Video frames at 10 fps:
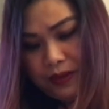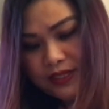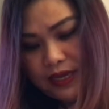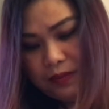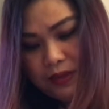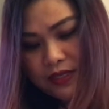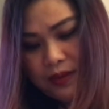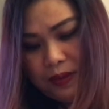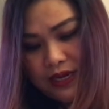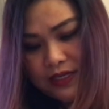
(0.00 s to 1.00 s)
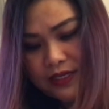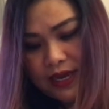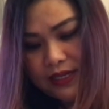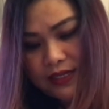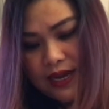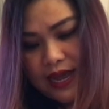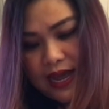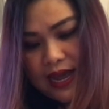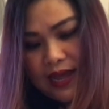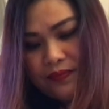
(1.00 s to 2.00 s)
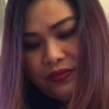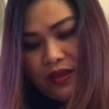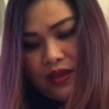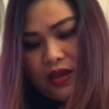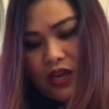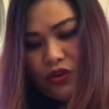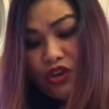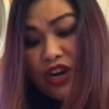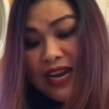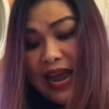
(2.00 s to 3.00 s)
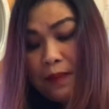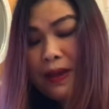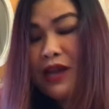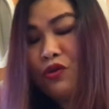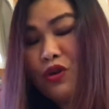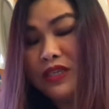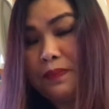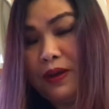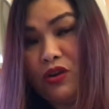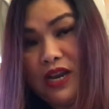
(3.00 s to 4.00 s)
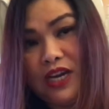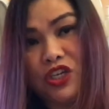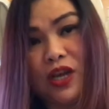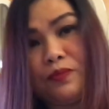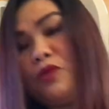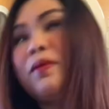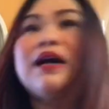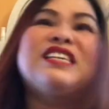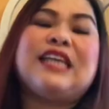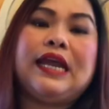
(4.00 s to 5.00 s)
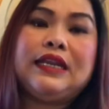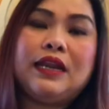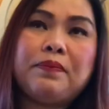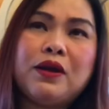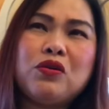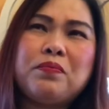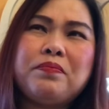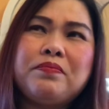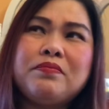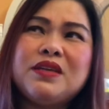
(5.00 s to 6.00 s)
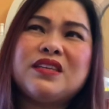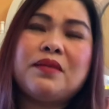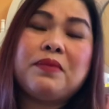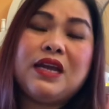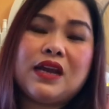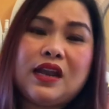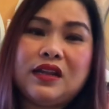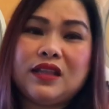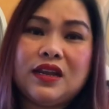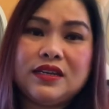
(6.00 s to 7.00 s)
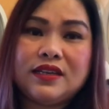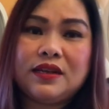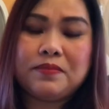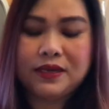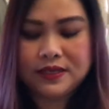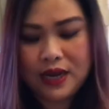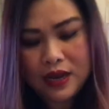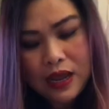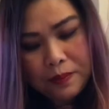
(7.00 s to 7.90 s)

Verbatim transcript: Kasi minsan pag nagsasale sila, ayun, yun ang inaabangan ko kasi pag online shop, yung mga sale nila. Pero minsan bihira lang talaga sila mag-sale.